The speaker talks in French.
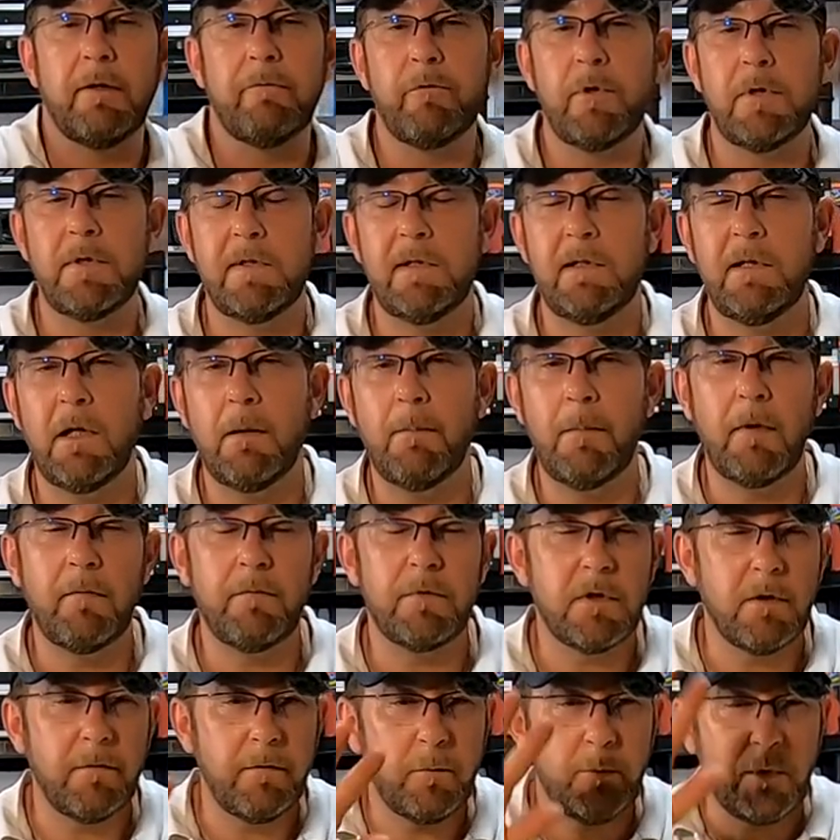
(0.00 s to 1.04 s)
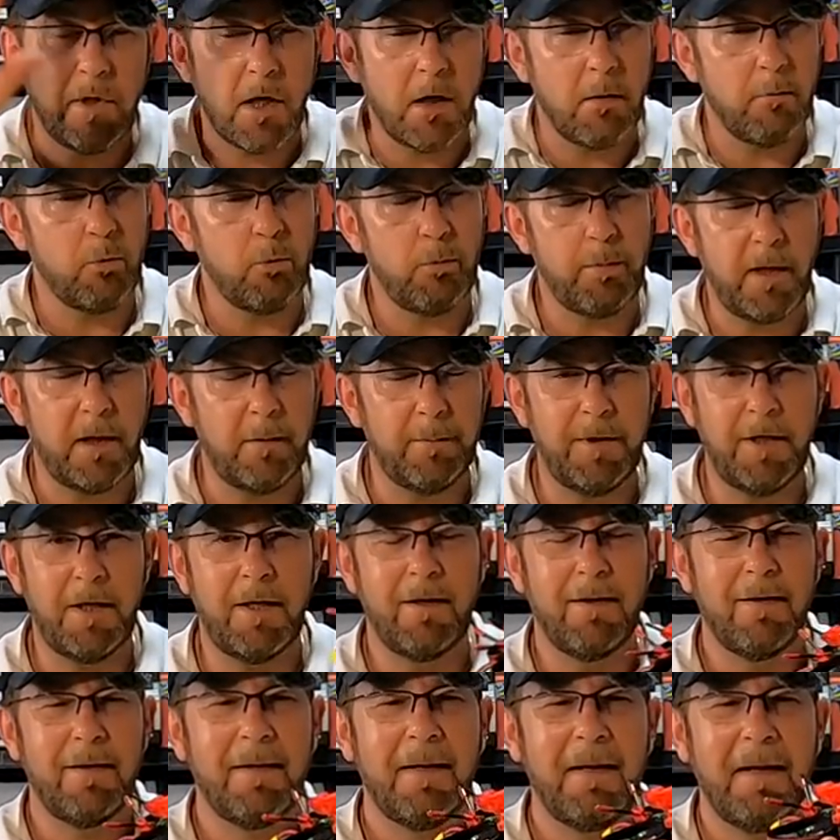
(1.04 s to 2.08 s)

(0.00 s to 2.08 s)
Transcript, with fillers: la voisine là-bas, vous savez, où il y a un beau palmier,